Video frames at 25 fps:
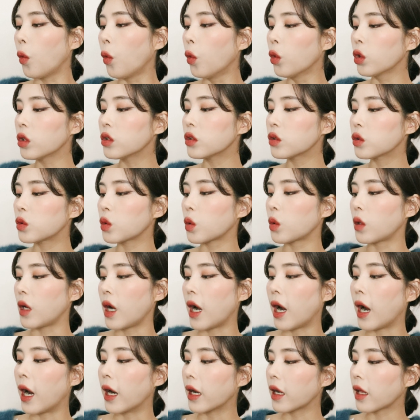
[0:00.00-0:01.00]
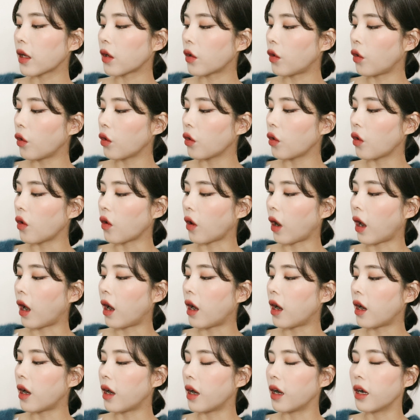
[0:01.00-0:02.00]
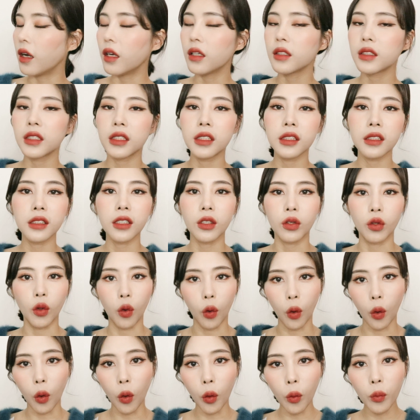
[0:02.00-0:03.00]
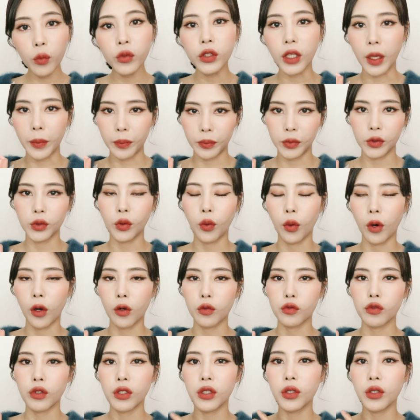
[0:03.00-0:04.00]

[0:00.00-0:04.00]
오른쪽 아래 컬러가 진짜 너무 예쁘더라고요.